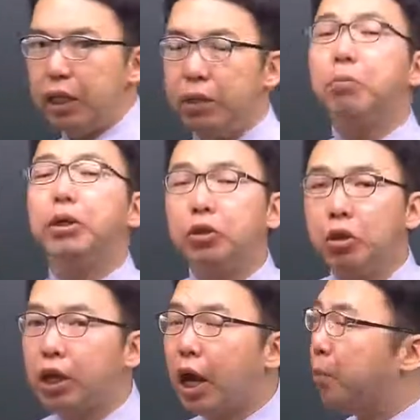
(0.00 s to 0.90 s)
맞죠?
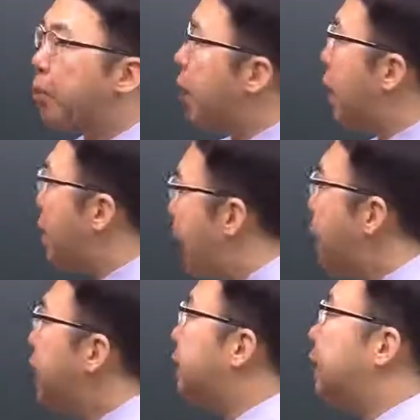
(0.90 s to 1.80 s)
이게
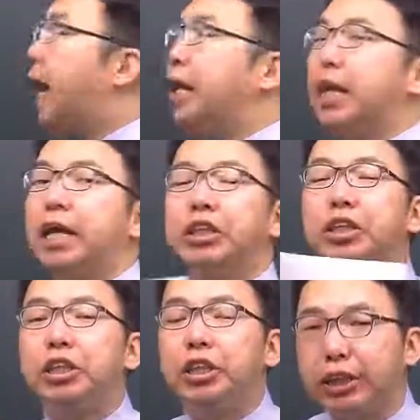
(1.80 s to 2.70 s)
말단에
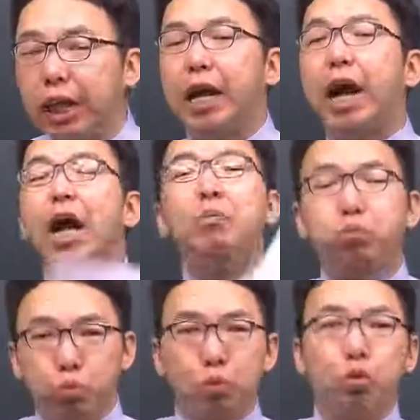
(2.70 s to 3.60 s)
있을 때가
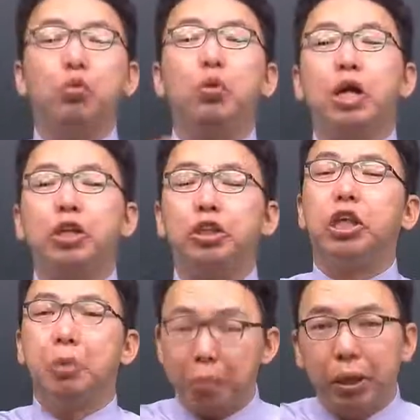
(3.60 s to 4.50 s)
균등가 있을 때
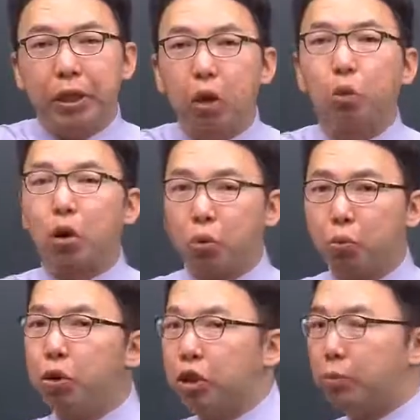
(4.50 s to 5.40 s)
몇 배냐고
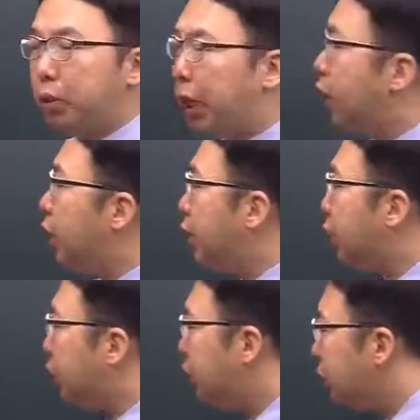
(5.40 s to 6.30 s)
물었기 때문에
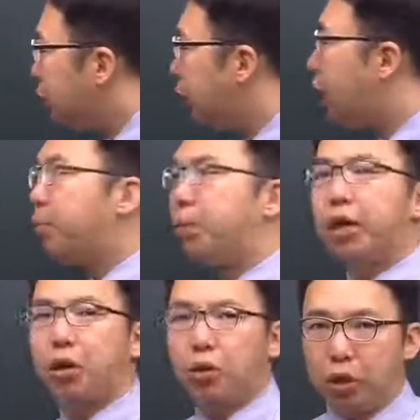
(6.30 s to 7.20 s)
이때는
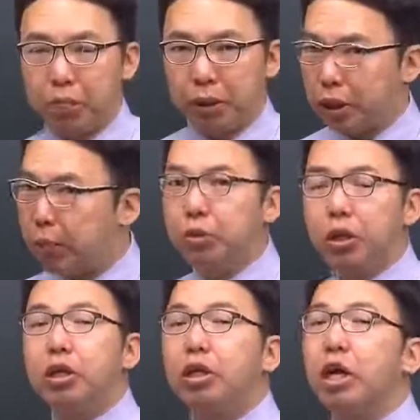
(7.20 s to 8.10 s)
3배라고 해야 됩니다. 3분의 1
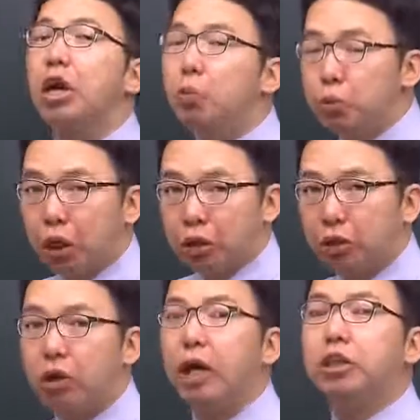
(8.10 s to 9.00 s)
이렇게
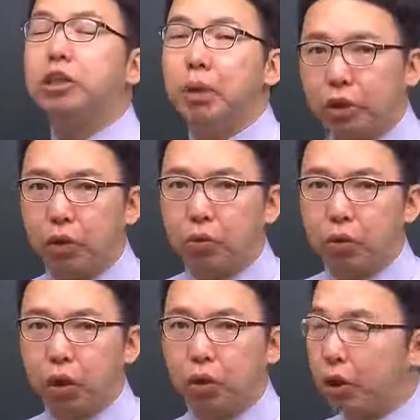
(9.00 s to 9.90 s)
무작정 하시면 안
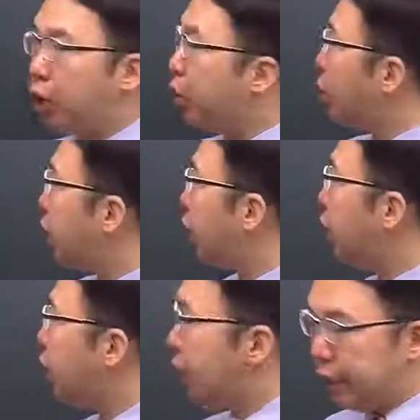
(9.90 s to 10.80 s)
되고요. 예, 요
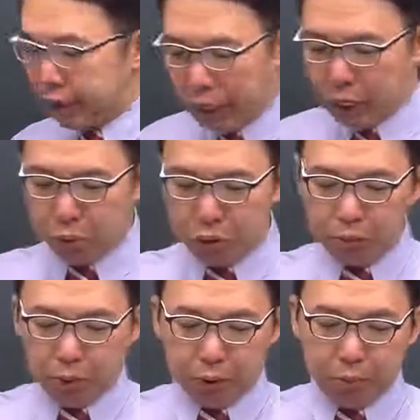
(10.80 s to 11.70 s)
관계를 잘 보시기
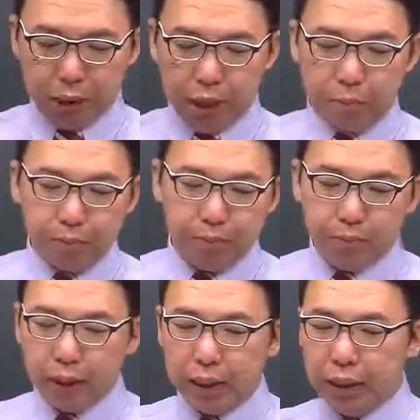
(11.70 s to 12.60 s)
바랍니다.
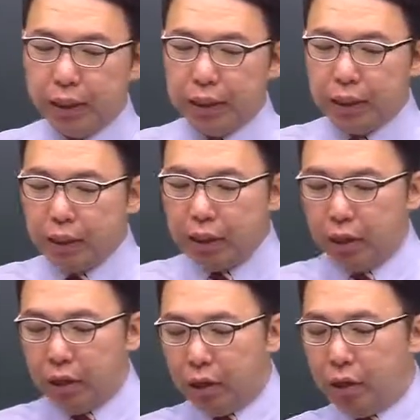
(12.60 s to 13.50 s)

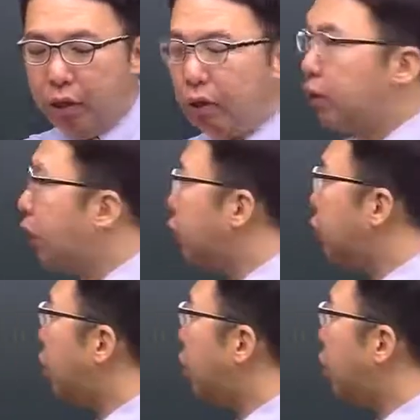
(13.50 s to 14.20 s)
어, 계속해서